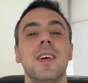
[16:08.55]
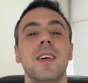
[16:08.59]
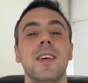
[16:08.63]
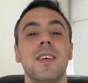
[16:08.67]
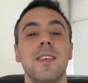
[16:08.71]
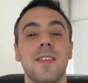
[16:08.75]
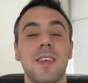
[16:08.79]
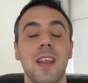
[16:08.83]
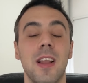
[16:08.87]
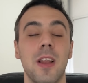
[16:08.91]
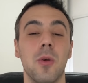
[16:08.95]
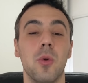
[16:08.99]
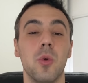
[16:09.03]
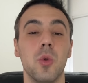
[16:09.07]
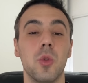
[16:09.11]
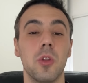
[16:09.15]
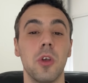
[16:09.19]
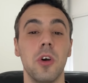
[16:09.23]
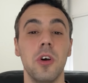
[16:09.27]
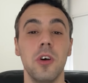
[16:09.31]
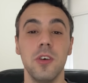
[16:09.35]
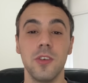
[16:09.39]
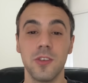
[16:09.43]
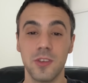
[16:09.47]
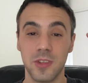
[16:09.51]
Si les
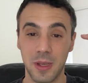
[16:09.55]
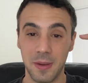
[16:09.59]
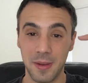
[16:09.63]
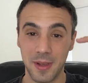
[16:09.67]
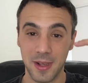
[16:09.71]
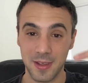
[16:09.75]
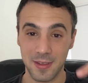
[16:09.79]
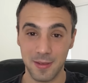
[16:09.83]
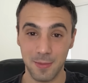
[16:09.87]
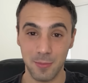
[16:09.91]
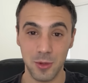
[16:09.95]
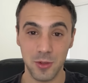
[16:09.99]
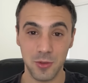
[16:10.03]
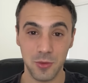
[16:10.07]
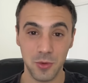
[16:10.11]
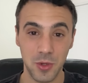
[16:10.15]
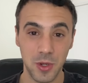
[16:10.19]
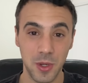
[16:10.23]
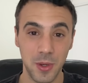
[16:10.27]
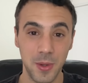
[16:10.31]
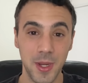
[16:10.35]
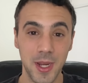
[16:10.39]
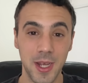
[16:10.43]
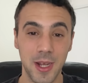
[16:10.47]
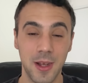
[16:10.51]
gustó, saben que se pueden
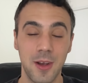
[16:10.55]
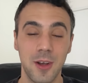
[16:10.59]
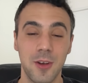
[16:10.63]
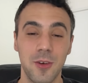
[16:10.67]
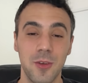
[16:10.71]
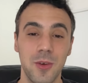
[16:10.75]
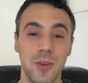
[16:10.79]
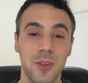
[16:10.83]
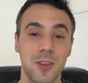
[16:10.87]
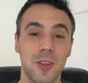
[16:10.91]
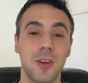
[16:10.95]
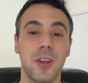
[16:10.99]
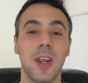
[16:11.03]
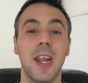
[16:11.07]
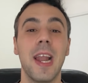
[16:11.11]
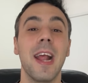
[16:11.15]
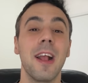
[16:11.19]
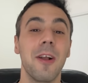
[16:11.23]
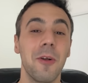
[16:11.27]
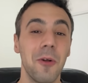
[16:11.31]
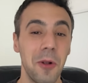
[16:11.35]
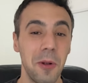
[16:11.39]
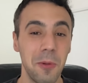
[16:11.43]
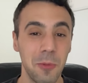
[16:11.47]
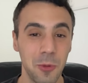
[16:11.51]
suscribir acá abajo en nuestro canal
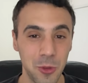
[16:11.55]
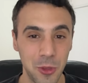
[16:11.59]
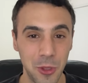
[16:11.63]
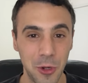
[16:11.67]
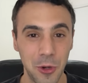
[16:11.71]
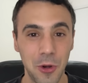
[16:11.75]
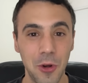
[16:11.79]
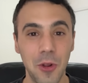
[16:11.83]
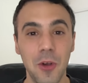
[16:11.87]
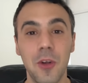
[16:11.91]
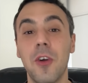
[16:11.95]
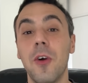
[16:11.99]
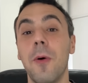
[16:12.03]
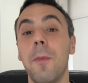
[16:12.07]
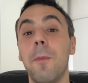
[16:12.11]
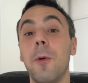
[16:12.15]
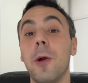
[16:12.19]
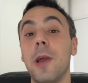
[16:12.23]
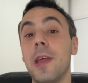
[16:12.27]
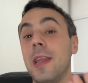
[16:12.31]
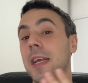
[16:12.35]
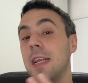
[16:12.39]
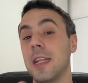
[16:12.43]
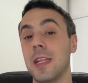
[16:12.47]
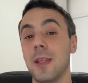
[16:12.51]
con el botón rojo.
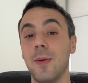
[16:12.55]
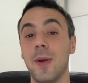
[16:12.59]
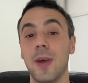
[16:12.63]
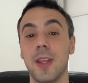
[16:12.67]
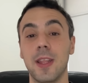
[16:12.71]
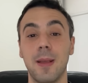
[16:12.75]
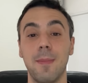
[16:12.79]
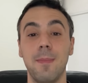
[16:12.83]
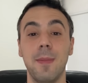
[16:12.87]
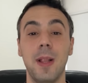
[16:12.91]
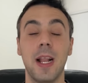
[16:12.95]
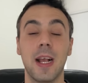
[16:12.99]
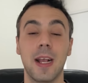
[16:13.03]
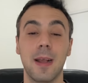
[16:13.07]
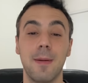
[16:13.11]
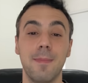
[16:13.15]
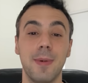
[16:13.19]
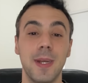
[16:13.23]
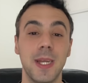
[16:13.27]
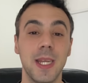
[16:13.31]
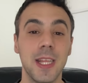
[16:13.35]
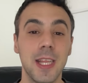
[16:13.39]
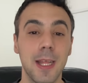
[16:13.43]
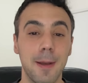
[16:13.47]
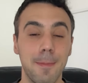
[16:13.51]
Pueden activar también la
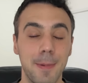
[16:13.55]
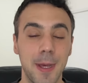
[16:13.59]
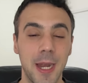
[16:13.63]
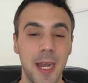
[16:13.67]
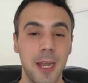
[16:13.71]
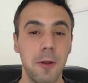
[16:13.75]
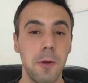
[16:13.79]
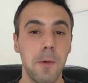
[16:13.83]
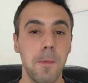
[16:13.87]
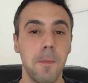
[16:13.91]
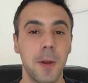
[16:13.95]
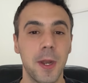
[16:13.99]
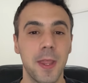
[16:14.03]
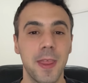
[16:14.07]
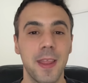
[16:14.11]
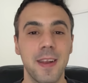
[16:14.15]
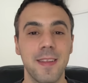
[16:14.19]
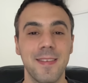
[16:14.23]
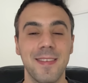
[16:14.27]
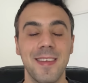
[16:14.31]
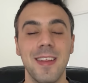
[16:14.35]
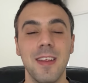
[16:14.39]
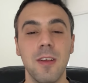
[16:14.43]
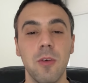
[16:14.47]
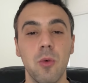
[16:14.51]
campanita para no
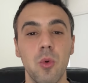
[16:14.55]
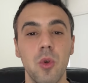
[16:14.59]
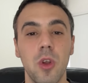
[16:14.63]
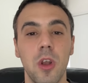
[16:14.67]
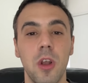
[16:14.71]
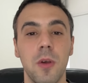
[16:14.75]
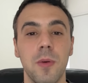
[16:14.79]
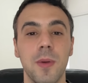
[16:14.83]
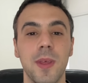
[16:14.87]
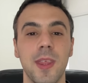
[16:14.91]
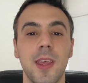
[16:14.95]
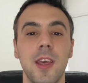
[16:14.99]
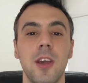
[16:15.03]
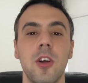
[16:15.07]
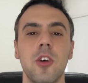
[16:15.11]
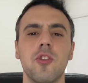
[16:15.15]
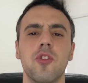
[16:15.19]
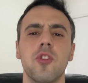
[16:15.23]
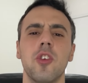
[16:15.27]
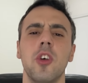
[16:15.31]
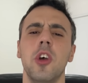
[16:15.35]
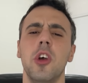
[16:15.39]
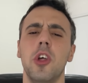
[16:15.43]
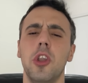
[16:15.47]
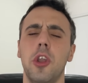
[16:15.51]
perderse ninguno de los videos.
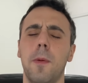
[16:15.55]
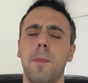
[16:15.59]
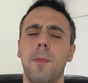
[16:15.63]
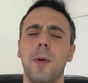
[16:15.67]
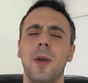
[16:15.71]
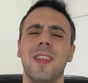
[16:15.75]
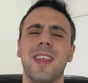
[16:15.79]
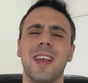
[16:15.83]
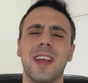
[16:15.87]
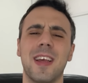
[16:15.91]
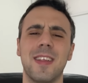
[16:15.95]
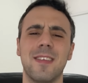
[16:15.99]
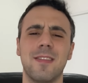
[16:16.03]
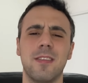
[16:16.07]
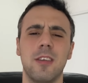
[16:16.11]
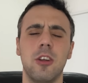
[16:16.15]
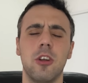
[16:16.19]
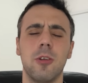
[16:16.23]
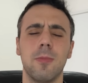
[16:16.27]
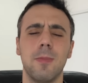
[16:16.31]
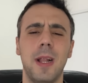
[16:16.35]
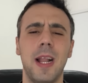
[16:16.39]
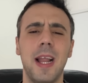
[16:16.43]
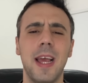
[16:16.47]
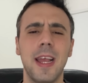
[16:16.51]
Nos pueden dejar ese
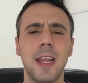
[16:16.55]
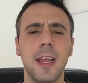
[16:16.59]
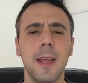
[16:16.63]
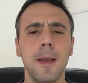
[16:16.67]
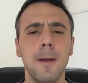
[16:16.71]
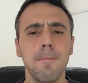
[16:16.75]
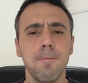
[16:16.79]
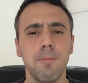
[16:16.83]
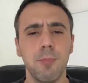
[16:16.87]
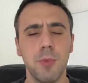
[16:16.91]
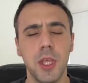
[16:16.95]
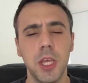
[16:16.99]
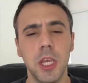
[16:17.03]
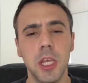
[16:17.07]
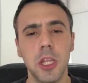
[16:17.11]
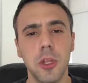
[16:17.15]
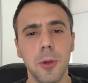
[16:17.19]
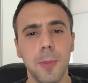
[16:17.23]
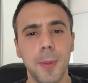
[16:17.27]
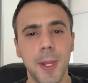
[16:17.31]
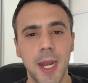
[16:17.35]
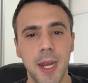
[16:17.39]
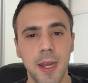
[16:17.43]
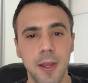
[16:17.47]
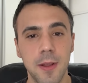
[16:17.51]
enorme like, dedito
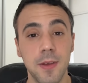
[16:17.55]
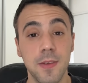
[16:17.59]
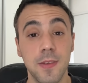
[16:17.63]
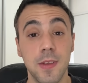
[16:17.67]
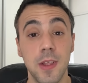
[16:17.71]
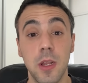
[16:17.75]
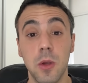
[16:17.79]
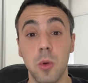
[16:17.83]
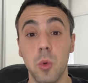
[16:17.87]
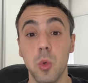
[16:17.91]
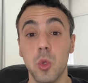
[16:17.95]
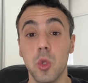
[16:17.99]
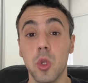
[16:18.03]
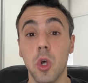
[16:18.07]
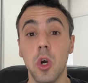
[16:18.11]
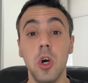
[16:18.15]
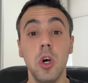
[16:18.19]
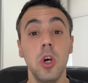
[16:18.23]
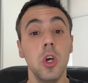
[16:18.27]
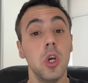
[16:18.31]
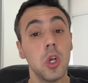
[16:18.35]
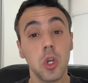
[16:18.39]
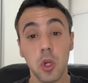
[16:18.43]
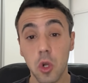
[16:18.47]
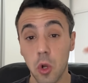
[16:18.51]
para arriba si les gustó.
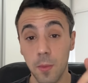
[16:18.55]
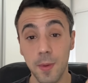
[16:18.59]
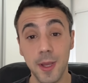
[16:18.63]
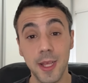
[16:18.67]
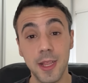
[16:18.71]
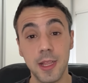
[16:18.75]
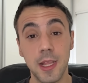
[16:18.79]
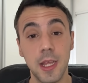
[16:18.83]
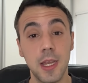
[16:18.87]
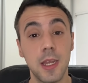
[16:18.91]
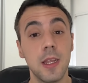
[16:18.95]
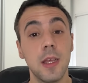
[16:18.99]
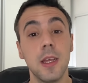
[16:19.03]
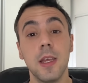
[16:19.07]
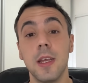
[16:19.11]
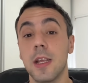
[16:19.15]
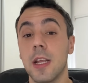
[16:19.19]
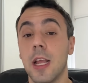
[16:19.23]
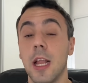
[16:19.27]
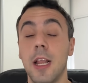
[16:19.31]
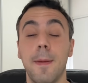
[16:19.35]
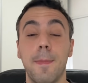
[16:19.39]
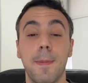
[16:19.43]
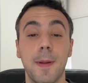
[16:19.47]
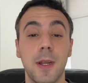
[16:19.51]
Comenten qué
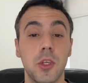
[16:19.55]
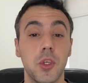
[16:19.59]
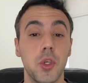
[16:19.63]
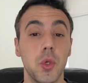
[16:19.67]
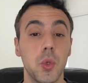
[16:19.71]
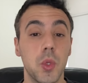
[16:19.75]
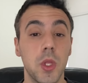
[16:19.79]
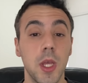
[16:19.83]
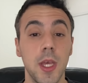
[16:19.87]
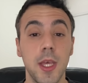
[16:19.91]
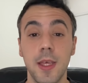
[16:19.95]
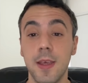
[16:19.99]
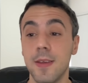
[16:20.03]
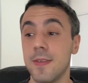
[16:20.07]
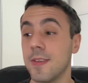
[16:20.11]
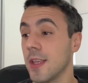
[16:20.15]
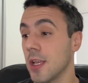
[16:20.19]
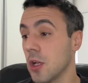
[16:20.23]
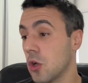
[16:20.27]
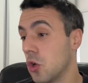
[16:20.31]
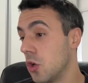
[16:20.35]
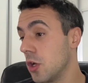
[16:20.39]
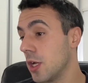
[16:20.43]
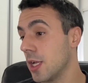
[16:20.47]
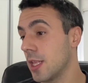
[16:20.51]
les pareció a ustedes,
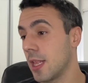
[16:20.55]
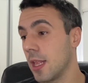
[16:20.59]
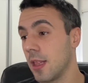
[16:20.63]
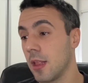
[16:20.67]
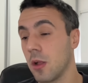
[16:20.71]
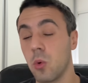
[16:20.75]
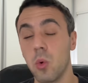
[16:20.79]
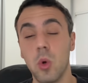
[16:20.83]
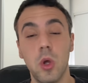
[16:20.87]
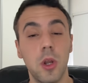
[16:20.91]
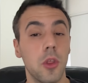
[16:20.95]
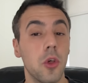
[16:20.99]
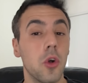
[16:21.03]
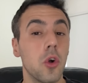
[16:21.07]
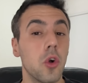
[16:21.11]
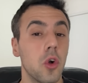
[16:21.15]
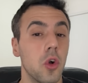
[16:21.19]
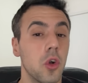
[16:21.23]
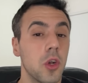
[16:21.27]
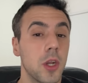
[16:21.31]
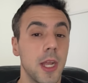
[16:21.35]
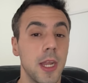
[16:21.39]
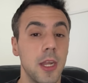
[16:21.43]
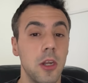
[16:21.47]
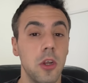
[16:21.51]
con qué están de acuerdo o
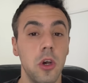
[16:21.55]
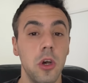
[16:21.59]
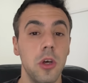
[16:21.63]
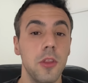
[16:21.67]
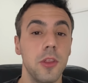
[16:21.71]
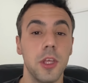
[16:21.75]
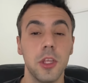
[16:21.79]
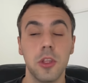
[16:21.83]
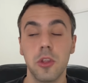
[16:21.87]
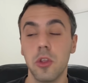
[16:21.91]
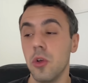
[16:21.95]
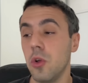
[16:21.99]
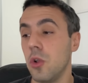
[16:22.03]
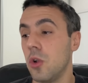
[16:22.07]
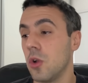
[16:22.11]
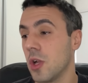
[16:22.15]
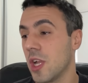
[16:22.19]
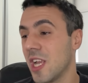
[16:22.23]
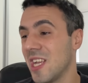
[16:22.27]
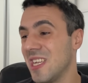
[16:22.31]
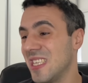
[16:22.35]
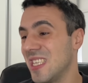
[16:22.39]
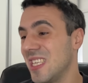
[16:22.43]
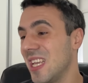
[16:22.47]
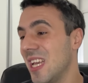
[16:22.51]
con qué no, de todo lo
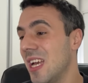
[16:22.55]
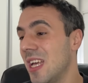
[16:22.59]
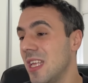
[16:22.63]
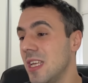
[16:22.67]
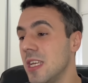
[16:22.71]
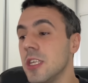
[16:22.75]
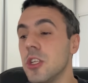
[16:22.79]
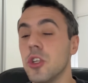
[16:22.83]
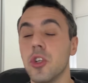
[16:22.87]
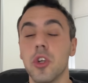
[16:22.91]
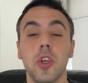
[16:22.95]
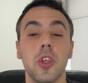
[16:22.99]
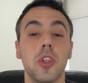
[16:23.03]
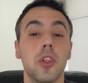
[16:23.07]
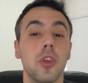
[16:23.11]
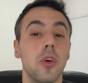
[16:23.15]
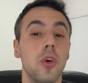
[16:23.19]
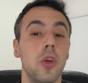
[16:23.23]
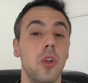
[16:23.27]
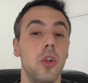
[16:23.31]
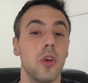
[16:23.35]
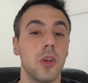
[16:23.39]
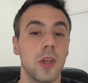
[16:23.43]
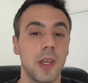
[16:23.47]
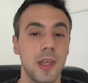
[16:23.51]
que se ha dicho, de todo
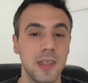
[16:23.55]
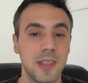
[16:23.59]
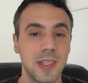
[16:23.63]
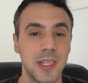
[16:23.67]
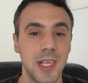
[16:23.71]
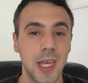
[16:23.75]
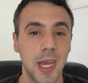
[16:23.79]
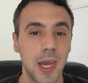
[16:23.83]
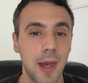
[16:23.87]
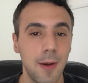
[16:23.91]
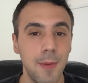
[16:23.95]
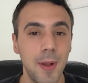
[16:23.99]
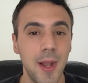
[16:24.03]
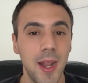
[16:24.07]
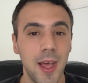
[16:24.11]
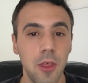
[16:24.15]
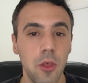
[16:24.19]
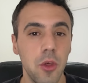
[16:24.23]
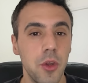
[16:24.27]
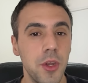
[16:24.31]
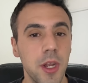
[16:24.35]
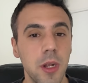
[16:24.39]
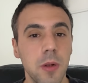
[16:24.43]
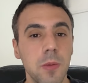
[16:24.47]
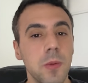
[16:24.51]
lo que se ha hablado
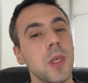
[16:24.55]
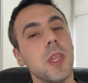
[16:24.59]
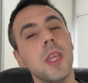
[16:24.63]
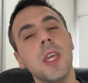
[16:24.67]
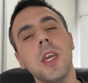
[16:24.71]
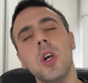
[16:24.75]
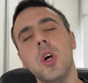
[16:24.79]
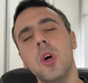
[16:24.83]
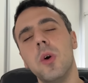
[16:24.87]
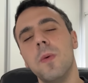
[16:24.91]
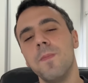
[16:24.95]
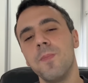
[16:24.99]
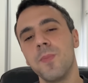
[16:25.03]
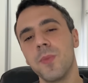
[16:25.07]
en el video.